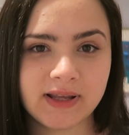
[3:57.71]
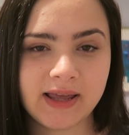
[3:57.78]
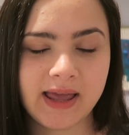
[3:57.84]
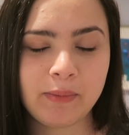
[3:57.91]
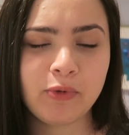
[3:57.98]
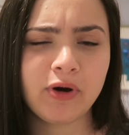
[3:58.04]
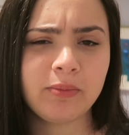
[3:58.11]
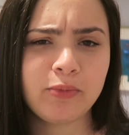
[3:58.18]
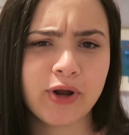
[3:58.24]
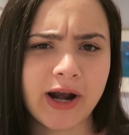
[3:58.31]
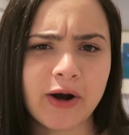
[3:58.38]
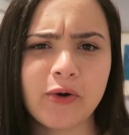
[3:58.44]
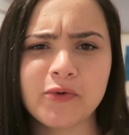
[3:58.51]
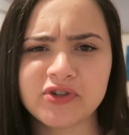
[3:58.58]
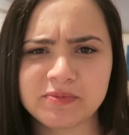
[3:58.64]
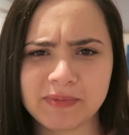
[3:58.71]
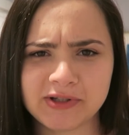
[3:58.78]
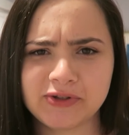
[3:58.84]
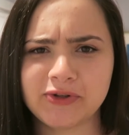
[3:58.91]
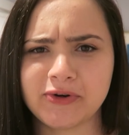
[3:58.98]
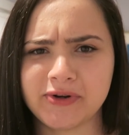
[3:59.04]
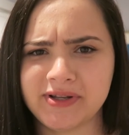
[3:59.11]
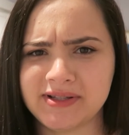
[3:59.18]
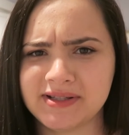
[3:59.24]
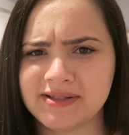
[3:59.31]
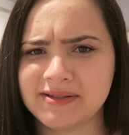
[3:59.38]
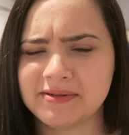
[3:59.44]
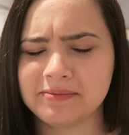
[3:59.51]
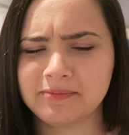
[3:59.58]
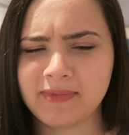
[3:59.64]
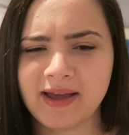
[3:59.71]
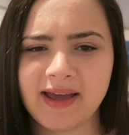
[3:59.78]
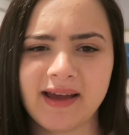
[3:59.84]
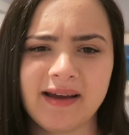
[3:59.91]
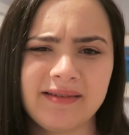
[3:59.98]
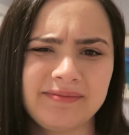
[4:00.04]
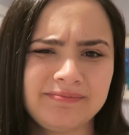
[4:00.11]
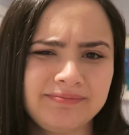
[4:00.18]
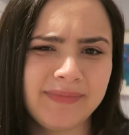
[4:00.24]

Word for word: é morar com os patrões. É,